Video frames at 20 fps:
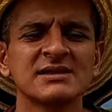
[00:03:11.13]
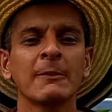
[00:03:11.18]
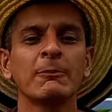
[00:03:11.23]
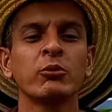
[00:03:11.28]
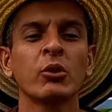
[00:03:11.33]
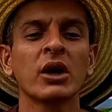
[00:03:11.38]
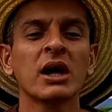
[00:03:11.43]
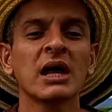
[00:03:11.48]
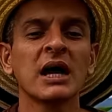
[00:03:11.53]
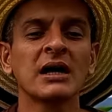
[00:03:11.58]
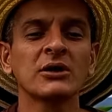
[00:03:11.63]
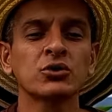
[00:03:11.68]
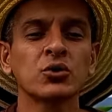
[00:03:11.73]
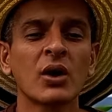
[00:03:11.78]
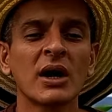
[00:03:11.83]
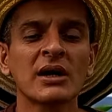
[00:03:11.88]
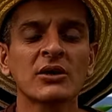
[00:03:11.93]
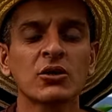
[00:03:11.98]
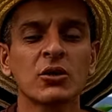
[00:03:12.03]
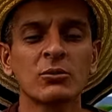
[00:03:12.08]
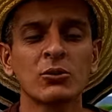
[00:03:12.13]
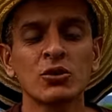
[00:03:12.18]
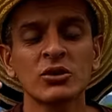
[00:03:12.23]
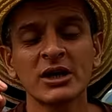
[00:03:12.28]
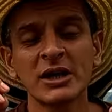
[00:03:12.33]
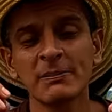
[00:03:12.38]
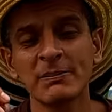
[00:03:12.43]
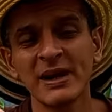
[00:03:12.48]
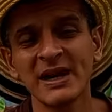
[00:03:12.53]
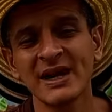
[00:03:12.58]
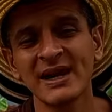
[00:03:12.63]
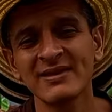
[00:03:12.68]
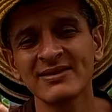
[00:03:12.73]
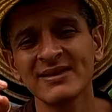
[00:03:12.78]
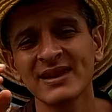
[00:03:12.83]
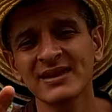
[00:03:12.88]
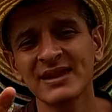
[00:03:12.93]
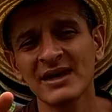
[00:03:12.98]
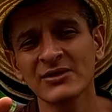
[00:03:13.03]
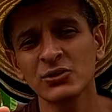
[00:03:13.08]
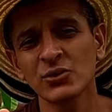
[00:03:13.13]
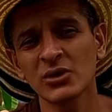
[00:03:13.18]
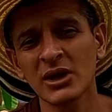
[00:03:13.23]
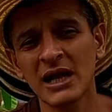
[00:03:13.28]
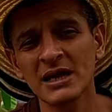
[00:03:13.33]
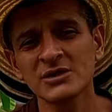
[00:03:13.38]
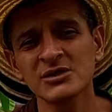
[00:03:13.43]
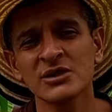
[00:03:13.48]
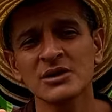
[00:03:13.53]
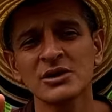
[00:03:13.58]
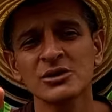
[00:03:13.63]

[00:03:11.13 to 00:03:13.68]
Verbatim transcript: que puede actuar como un repelente natural